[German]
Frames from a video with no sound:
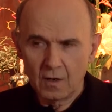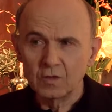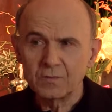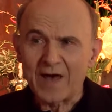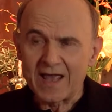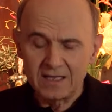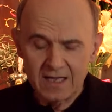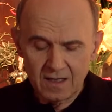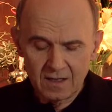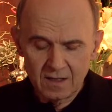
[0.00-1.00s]
Und
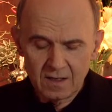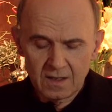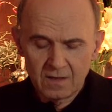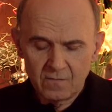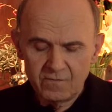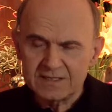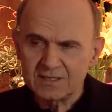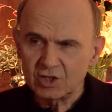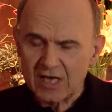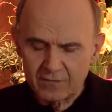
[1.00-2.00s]
beide
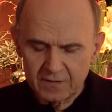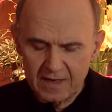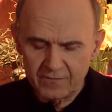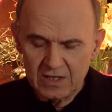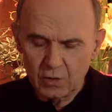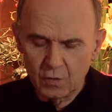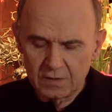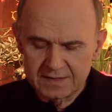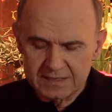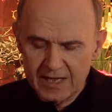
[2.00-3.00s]
Wissenschaftler wie
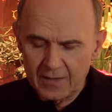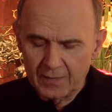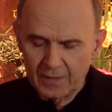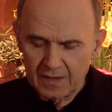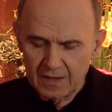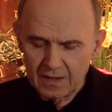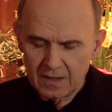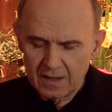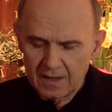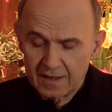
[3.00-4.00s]
Künstler
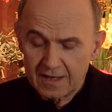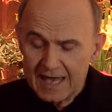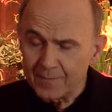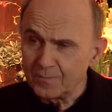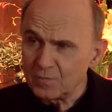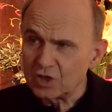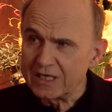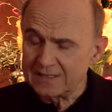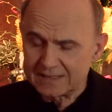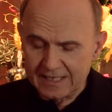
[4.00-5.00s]
geben
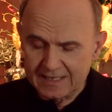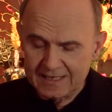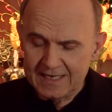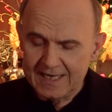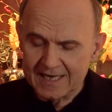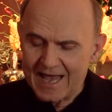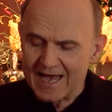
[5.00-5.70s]
schließlich ihrer